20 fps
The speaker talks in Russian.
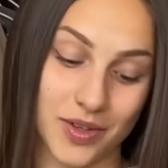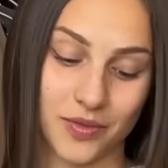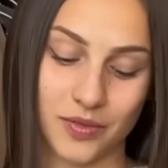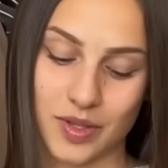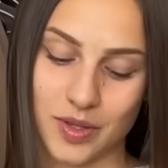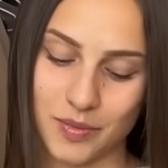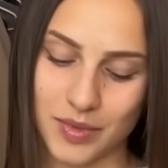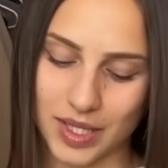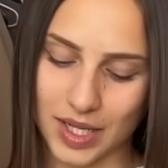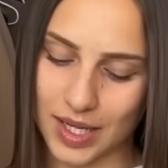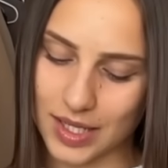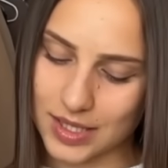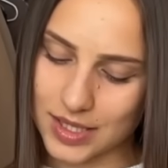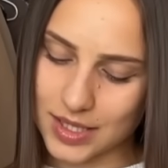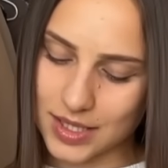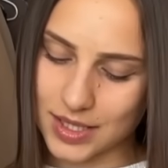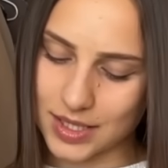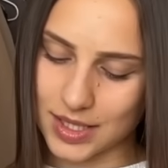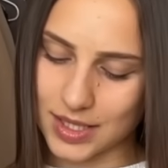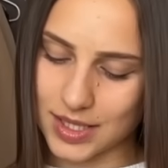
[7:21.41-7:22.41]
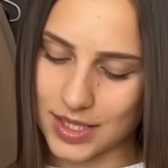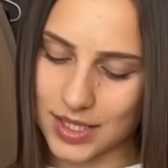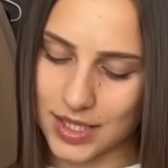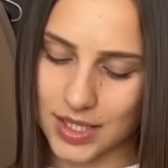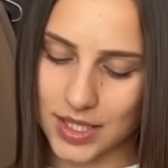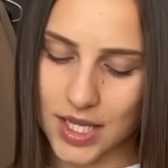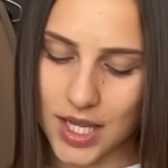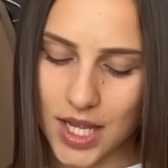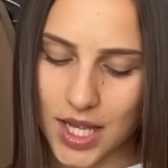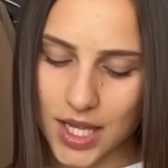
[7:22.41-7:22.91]
его именно хотите
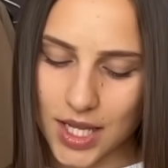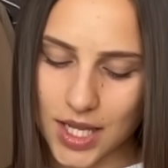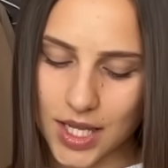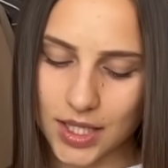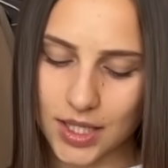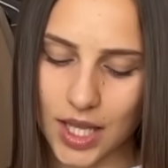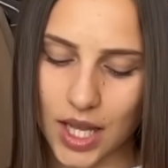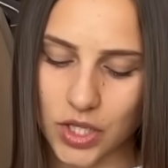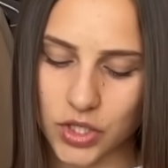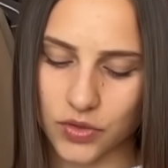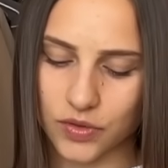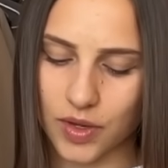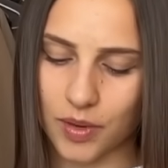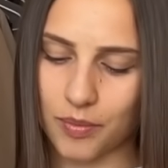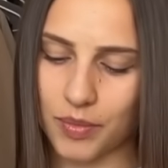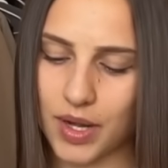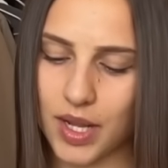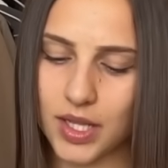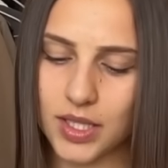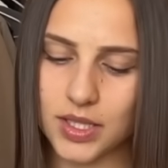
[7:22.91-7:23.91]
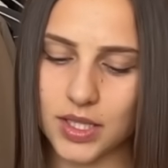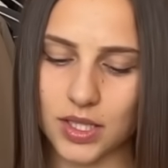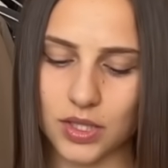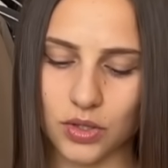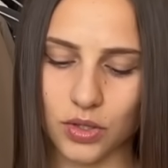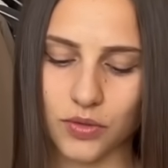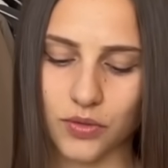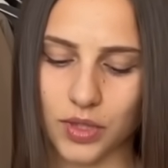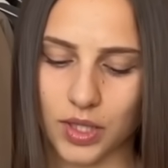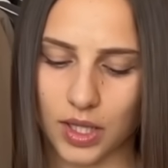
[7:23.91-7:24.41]
носить. И также в комплекте
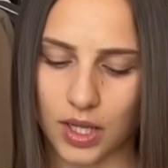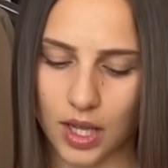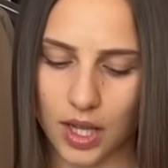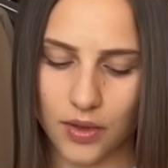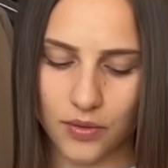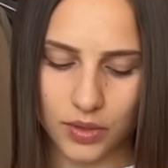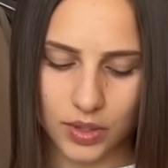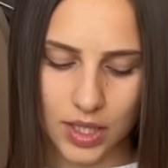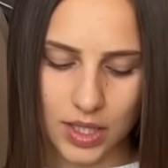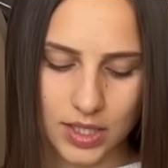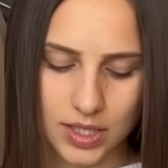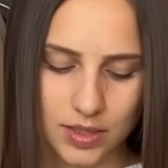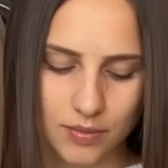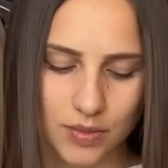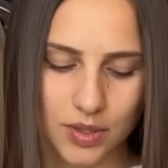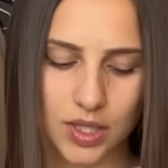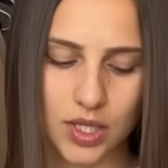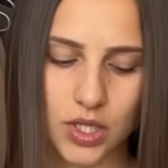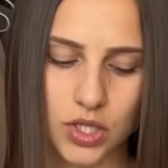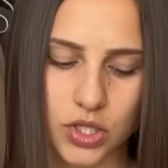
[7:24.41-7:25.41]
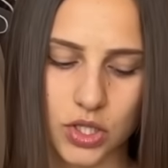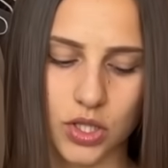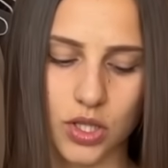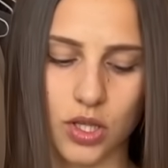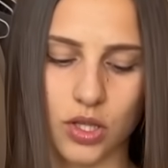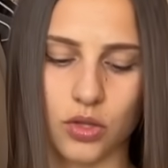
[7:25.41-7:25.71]
идет вот такая вот асимметричная